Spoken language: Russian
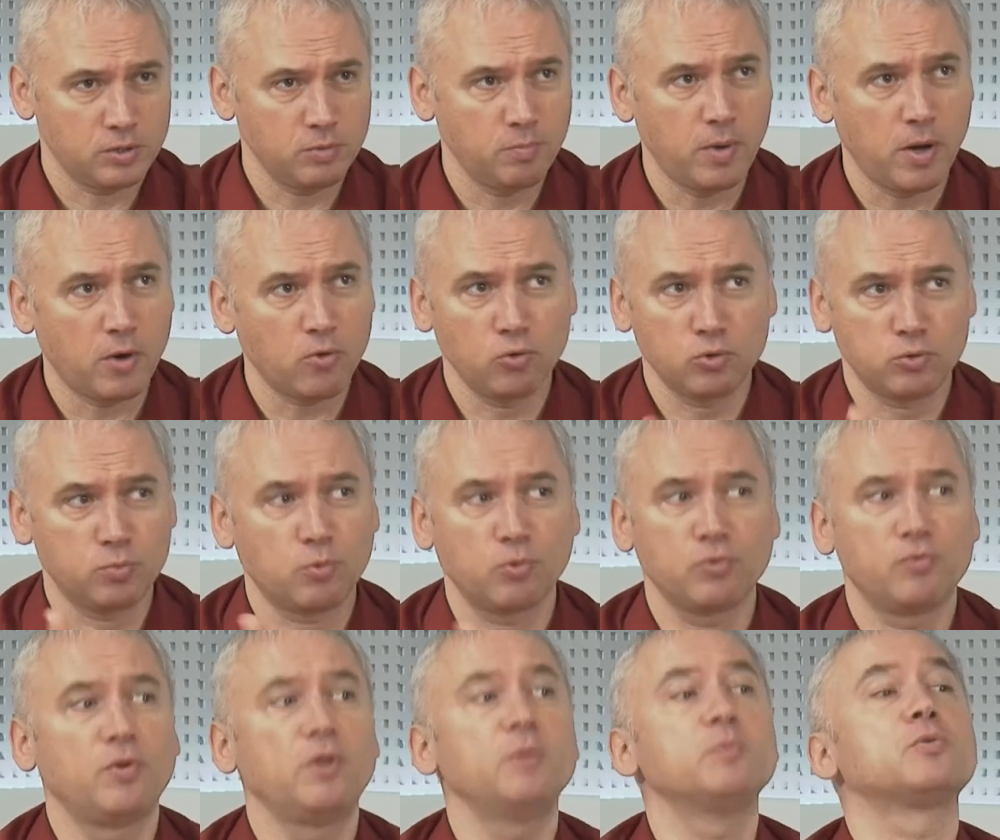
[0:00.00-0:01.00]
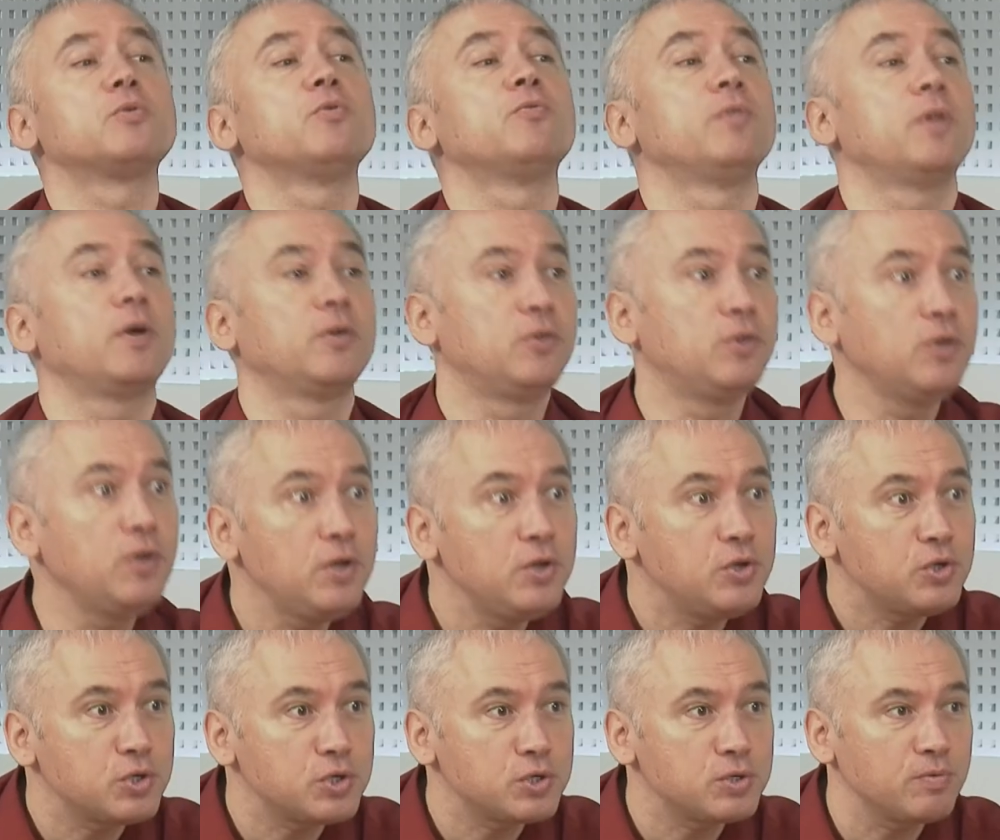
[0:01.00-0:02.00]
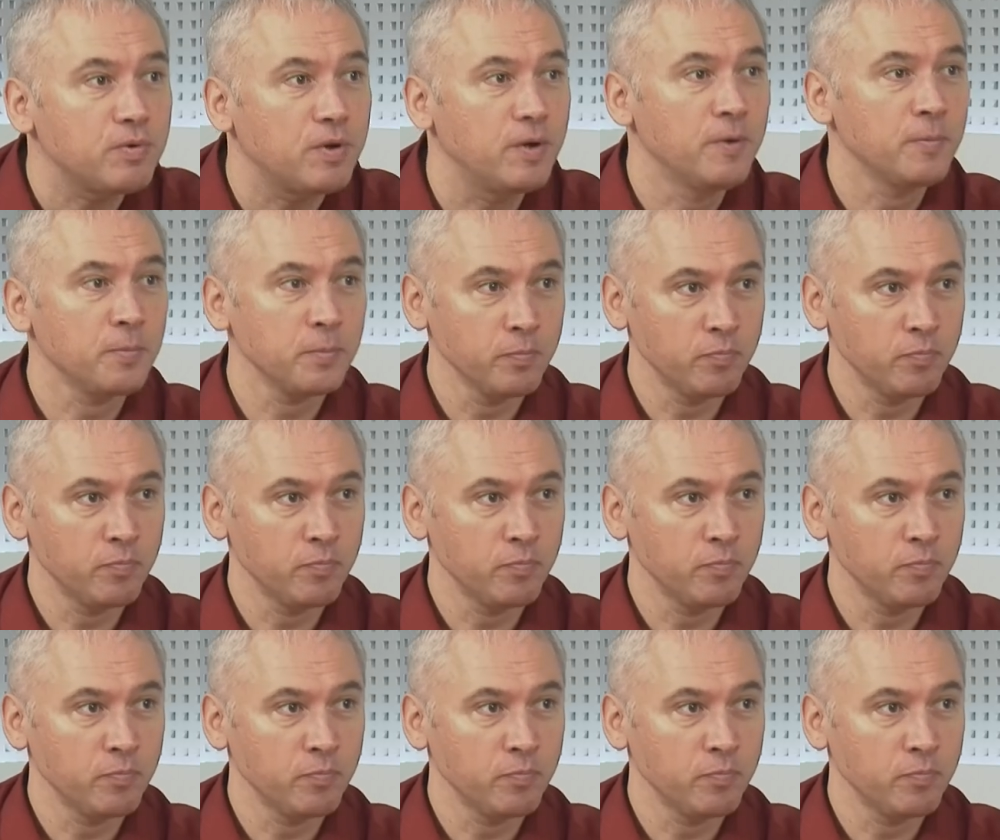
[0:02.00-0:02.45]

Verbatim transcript: боролся против римского владычества.